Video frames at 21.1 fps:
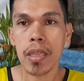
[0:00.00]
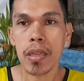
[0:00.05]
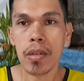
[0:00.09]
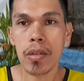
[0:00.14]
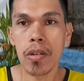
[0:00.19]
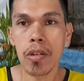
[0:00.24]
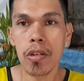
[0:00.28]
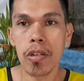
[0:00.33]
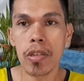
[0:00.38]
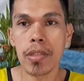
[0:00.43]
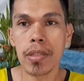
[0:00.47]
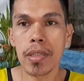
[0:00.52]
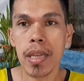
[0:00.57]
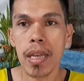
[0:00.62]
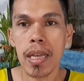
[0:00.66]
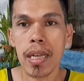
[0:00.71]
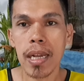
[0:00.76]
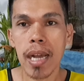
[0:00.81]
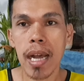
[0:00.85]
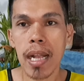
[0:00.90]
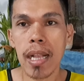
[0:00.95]
gold
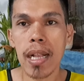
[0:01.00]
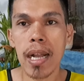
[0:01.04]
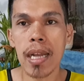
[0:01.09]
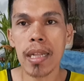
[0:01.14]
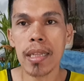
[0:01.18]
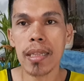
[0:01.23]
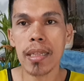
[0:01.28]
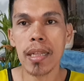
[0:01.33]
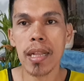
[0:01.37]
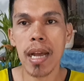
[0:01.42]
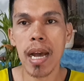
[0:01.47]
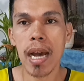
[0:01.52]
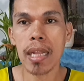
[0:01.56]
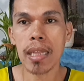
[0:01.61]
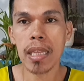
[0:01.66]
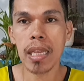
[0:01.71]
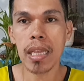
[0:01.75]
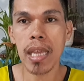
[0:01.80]
karat at